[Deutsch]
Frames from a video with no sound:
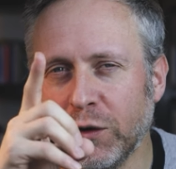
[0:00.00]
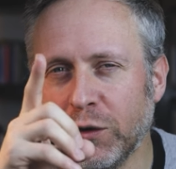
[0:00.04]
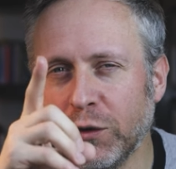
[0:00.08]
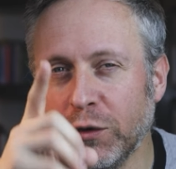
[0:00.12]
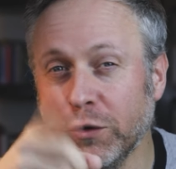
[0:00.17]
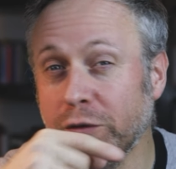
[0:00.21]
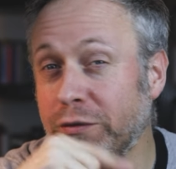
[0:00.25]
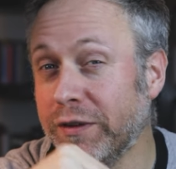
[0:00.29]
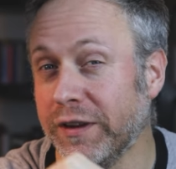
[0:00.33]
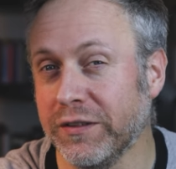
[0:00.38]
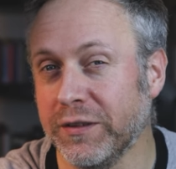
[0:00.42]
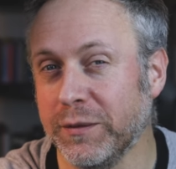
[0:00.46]

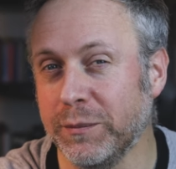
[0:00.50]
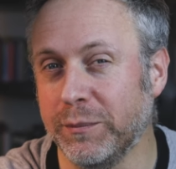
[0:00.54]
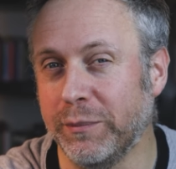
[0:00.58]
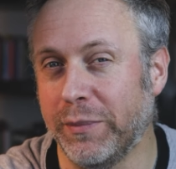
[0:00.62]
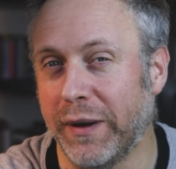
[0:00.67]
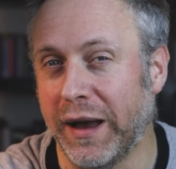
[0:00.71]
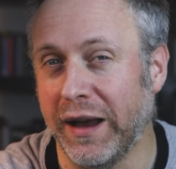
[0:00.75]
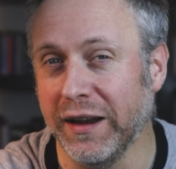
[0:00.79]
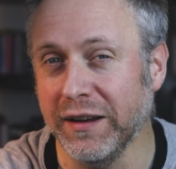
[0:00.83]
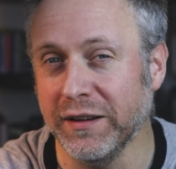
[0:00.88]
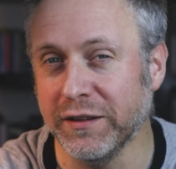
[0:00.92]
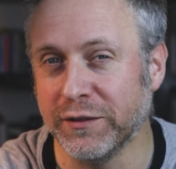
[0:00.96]
und was sind
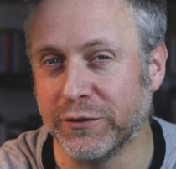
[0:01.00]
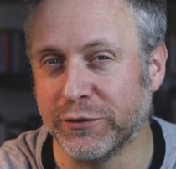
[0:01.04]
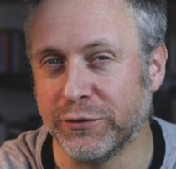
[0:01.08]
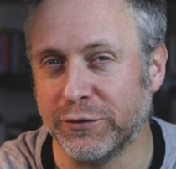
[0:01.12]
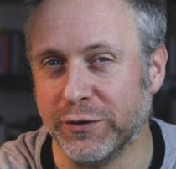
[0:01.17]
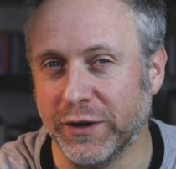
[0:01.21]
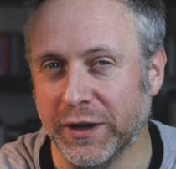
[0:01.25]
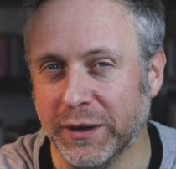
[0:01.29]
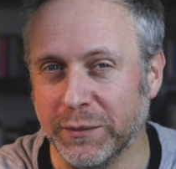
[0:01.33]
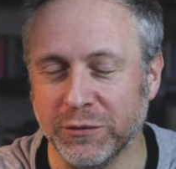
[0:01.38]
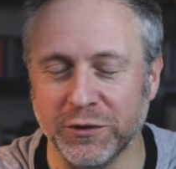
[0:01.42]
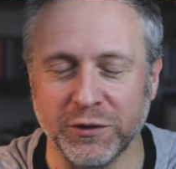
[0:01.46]
Bias
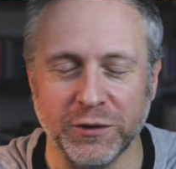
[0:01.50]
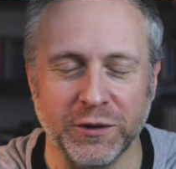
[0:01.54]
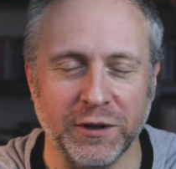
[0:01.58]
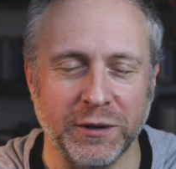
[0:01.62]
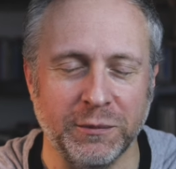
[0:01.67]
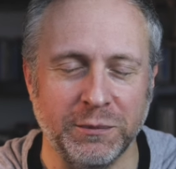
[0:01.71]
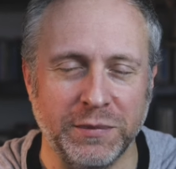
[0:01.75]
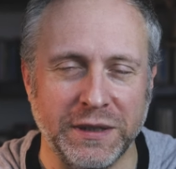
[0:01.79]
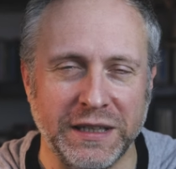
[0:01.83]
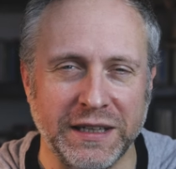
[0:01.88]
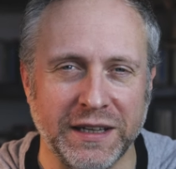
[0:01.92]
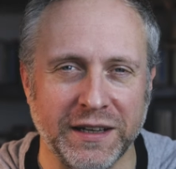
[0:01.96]
Frames oder
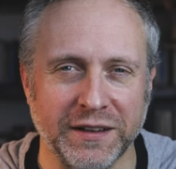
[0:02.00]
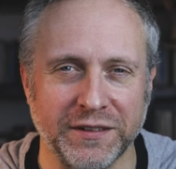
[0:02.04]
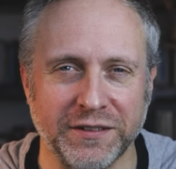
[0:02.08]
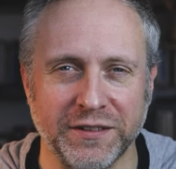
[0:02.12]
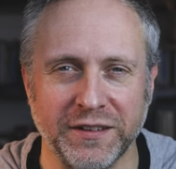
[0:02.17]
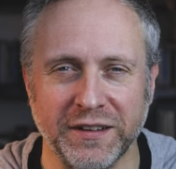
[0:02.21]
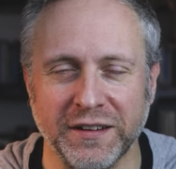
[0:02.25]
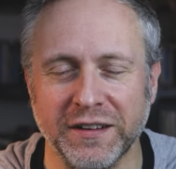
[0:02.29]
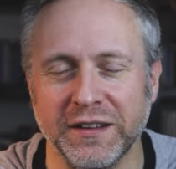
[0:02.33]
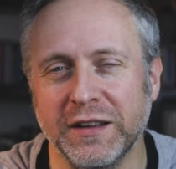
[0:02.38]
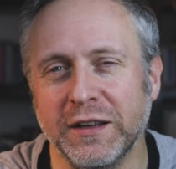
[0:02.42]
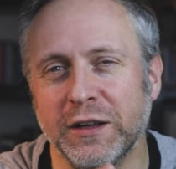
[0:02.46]

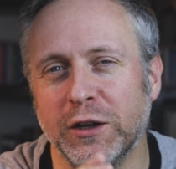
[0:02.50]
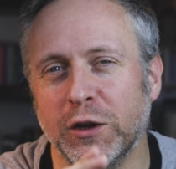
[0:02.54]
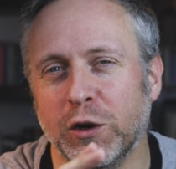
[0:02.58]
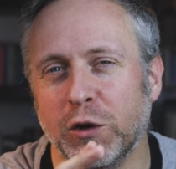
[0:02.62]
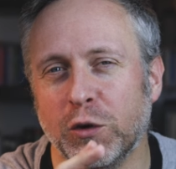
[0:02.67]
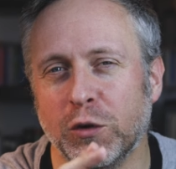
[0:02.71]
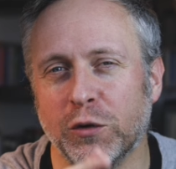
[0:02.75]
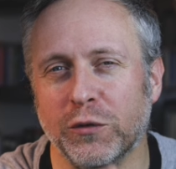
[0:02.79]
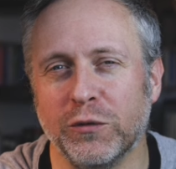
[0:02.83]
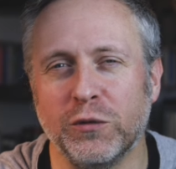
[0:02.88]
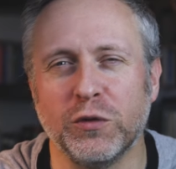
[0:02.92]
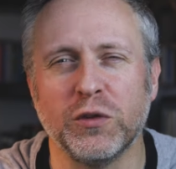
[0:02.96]
Biasse
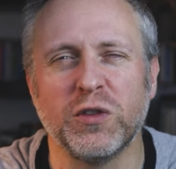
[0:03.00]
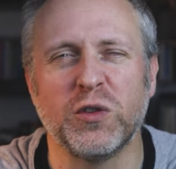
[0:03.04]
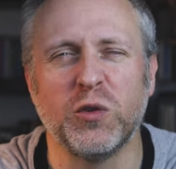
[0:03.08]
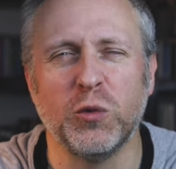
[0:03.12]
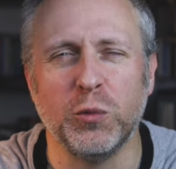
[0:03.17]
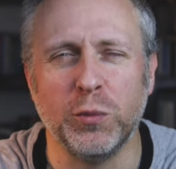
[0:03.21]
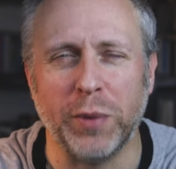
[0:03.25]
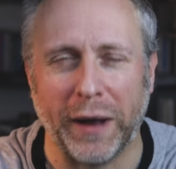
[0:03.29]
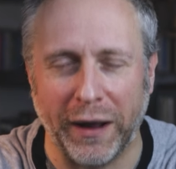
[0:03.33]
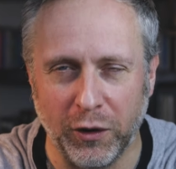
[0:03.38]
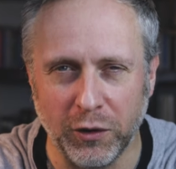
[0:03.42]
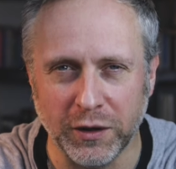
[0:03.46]
und
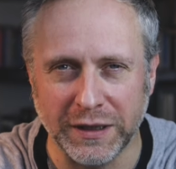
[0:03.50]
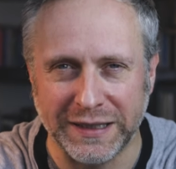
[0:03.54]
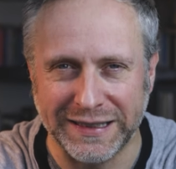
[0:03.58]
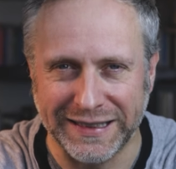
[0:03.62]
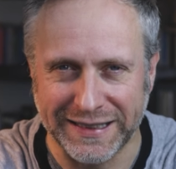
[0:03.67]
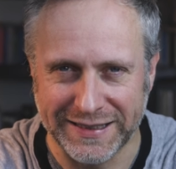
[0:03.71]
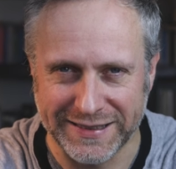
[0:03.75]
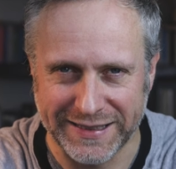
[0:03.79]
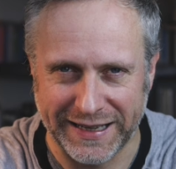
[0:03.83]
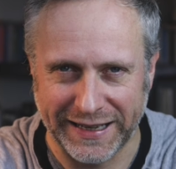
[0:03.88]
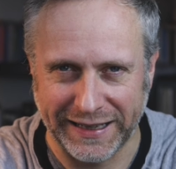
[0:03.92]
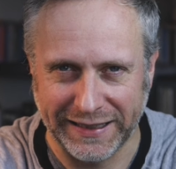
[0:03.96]
wozu brauche ich
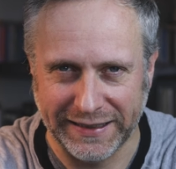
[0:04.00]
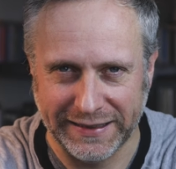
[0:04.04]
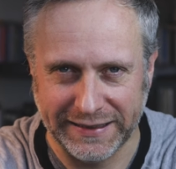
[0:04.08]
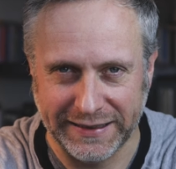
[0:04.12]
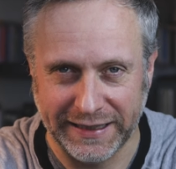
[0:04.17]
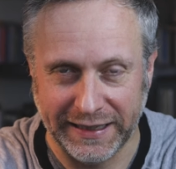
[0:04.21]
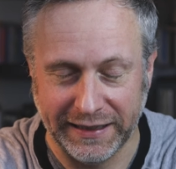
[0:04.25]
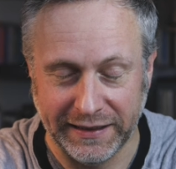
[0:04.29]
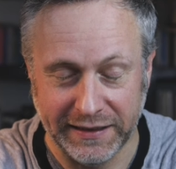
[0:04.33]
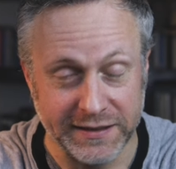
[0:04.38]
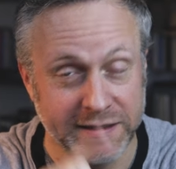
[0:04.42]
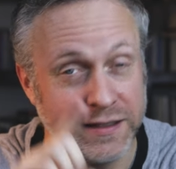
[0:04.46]
das
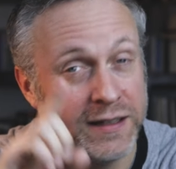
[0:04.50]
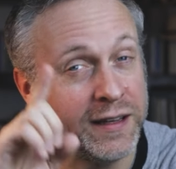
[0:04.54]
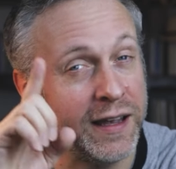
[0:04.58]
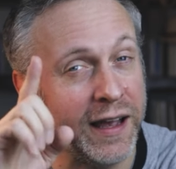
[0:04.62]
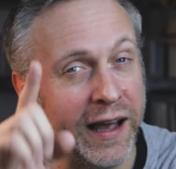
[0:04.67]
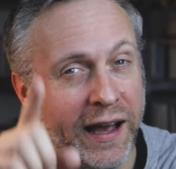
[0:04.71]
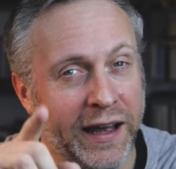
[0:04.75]
eigentlich alles?